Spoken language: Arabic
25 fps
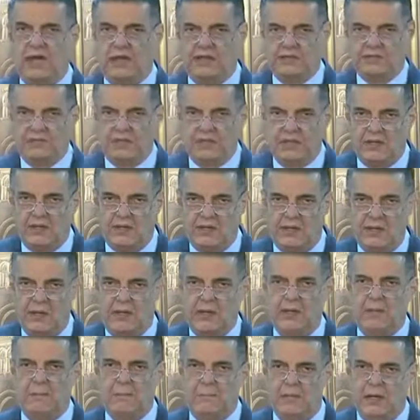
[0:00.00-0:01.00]
حصل
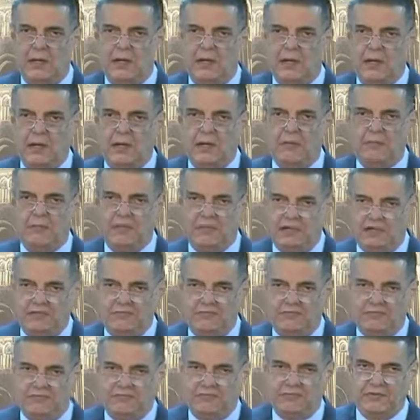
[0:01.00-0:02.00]
مع
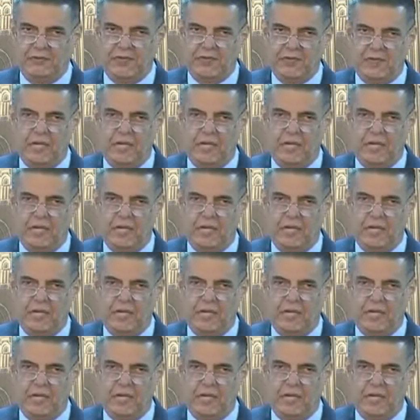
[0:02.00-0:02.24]
ملف